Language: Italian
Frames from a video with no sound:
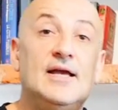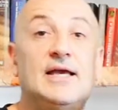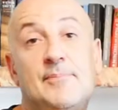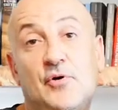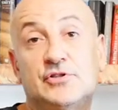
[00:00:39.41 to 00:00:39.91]

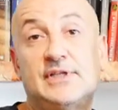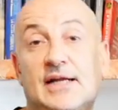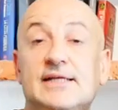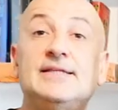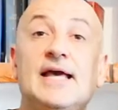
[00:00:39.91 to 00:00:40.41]
che è posta
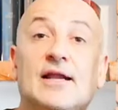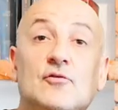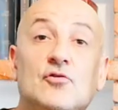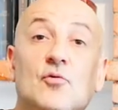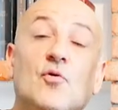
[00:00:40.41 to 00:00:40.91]

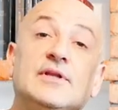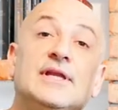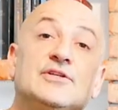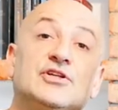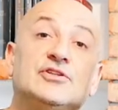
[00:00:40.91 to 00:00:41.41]
all'interno, comunque
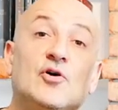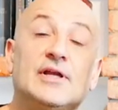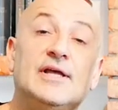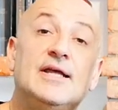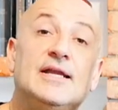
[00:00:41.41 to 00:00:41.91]
degli
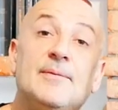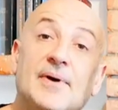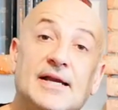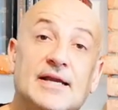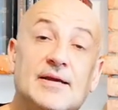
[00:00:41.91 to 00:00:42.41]
accessori ne
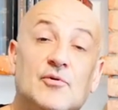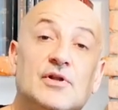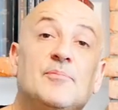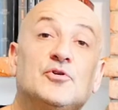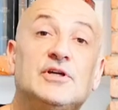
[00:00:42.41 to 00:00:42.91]
parleremo
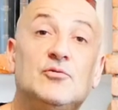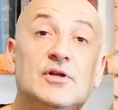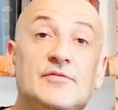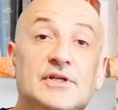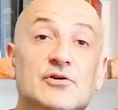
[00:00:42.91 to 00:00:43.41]
nel proseguo
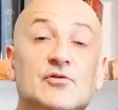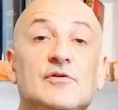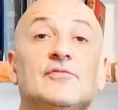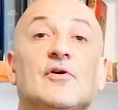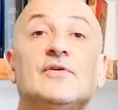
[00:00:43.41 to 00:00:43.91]
del video
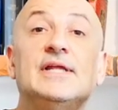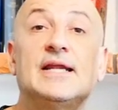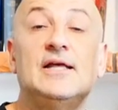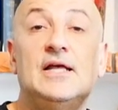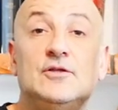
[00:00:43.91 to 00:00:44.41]
dove vi farò
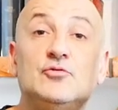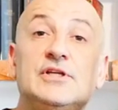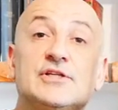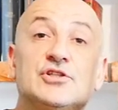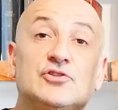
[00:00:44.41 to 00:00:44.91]
vedere tutti
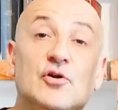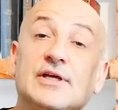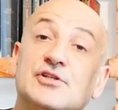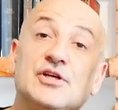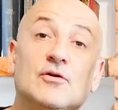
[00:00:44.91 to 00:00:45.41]
gli
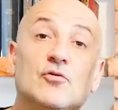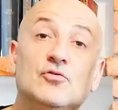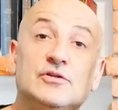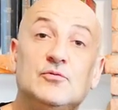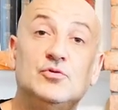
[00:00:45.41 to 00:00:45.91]
accessori che c'erano
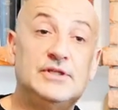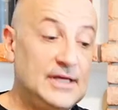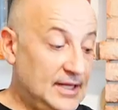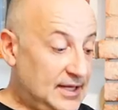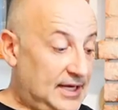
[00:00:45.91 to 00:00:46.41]
contenuti
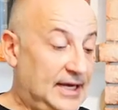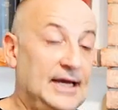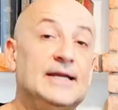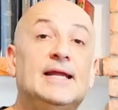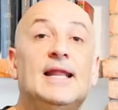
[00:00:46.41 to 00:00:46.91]

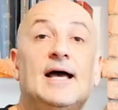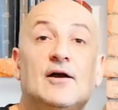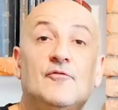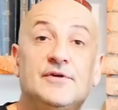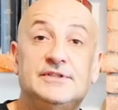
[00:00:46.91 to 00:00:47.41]
eh, nella
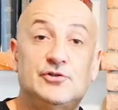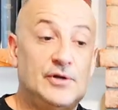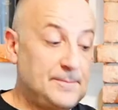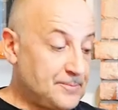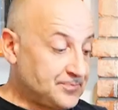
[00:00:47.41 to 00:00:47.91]

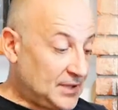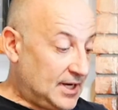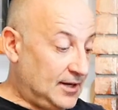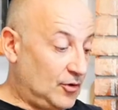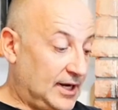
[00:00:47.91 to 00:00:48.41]
confezione.
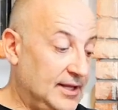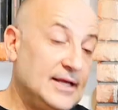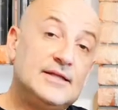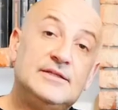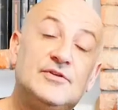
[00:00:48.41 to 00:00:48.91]
Allora,
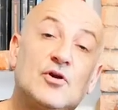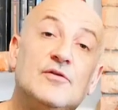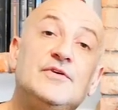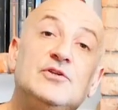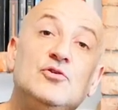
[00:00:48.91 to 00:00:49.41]
dividerò
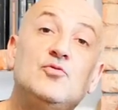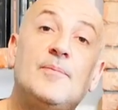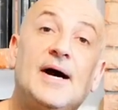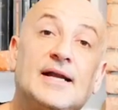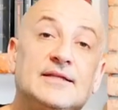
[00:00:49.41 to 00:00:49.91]
il video in
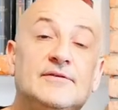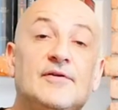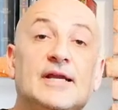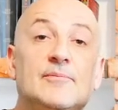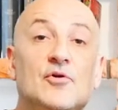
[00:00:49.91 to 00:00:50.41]
due parti,
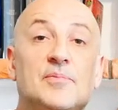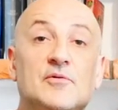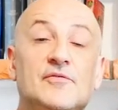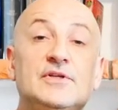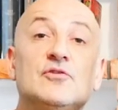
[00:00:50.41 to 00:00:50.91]
faremo il
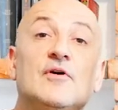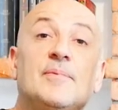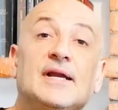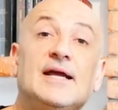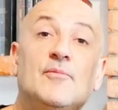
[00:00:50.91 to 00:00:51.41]
primo video dove
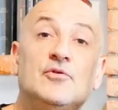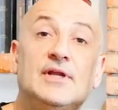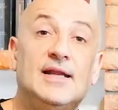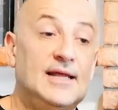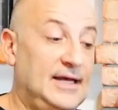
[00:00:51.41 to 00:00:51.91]
parliamo
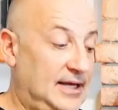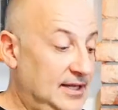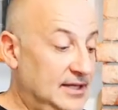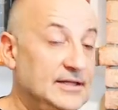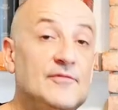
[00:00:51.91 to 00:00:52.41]
del,
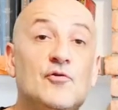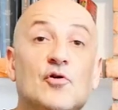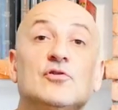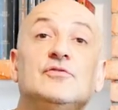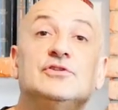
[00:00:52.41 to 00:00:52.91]
del,
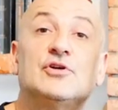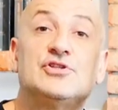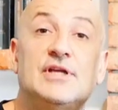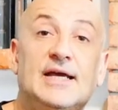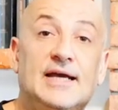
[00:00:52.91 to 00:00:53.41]
forno, visto che
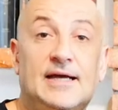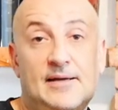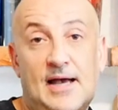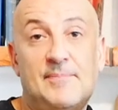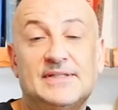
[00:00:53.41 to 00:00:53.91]
ce n'è
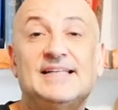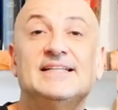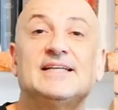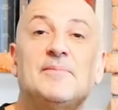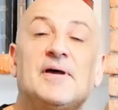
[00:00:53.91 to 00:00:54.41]

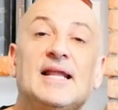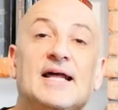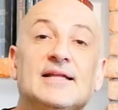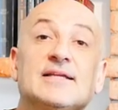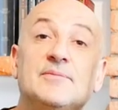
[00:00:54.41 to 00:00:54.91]
abbastanza da
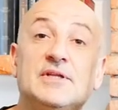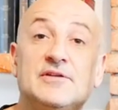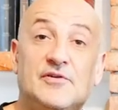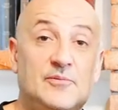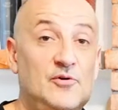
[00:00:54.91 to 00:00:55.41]
parlare, altrimenti
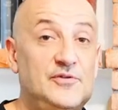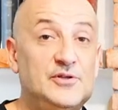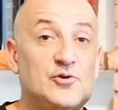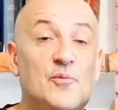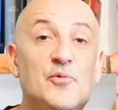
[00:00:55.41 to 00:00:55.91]
faremo il
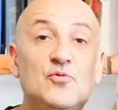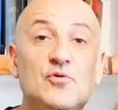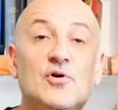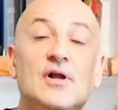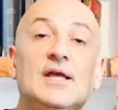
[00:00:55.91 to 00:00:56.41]
video troppo
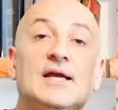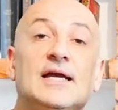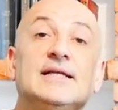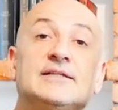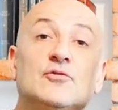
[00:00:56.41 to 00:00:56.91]
lungo,
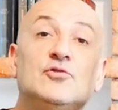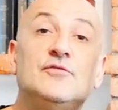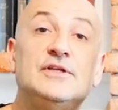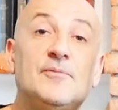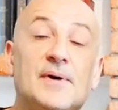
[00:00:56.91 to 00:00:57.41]
e nel secondo
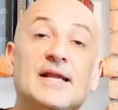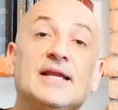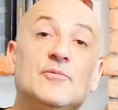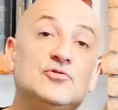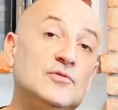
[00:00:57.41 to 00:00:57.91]
video
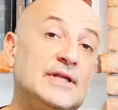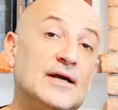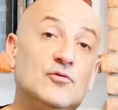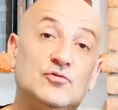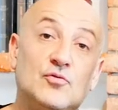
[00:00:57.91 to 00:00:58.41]
parleremo su,
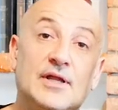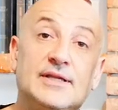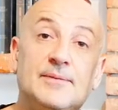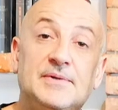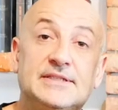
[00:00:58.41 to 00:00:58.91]
della cottura
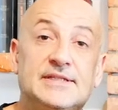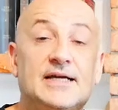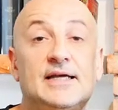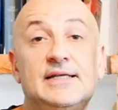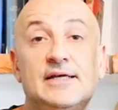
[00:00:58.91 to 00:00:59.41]
delle pizze,
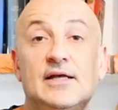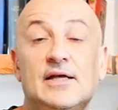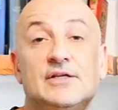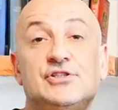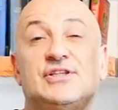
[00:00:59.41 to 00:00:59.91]
anche lì
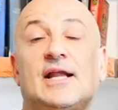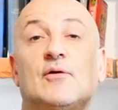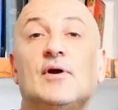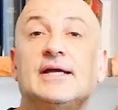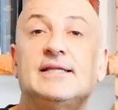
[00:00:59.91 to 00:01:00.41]
ci sarà
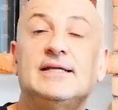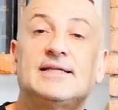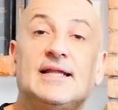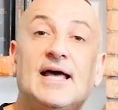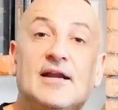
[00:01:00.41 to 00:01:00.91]
qualche
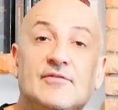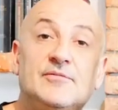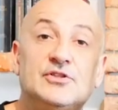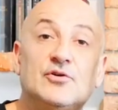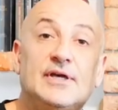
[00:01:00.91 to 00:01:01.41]
dritta da darvi,
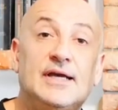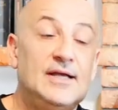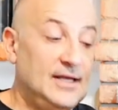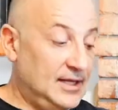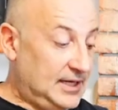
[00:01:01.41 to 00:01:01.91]
visto che
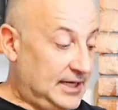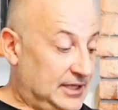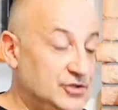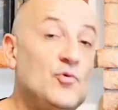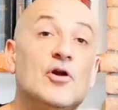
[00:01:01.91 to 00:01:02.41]

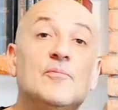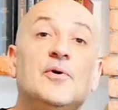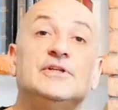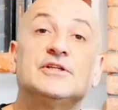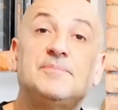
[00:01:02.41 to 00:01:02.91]
eh, ci vuole un
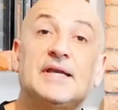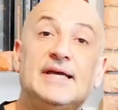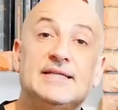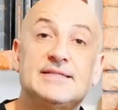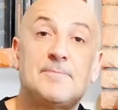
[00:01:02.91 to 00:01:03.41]
po' di
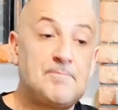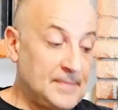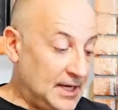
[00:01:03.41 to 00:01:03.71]
esperienza.